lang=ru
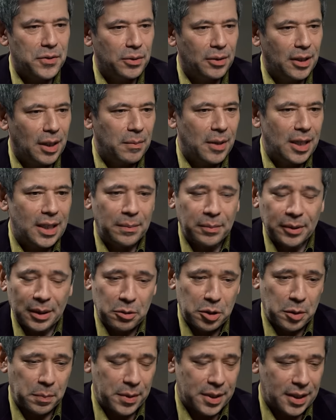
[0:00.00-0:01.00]
все нормально,
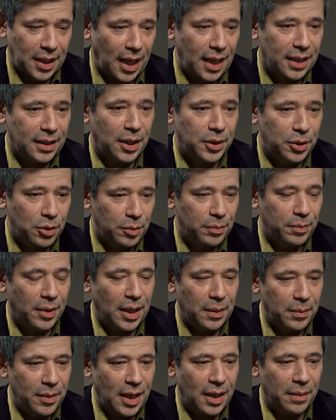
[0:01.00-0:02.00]
потому что постоянно идет
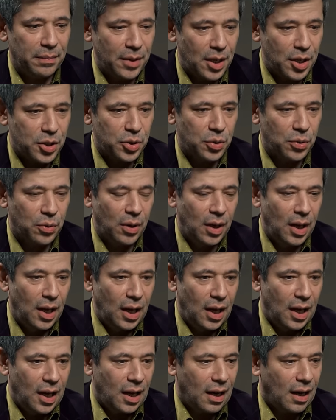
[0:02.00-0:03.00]
борьба между
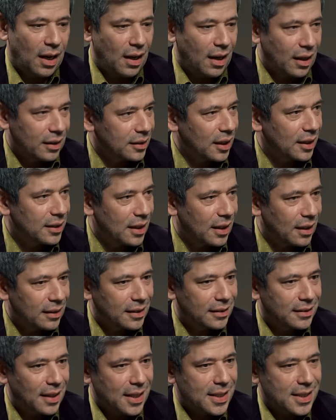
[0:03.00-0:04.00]
э, орто,
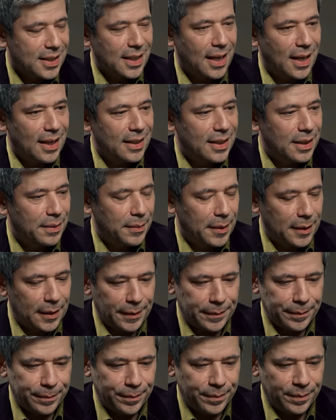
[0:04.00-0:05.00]

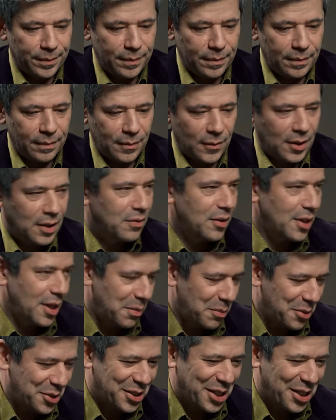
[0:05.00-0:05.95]
ортодоксальными евреями,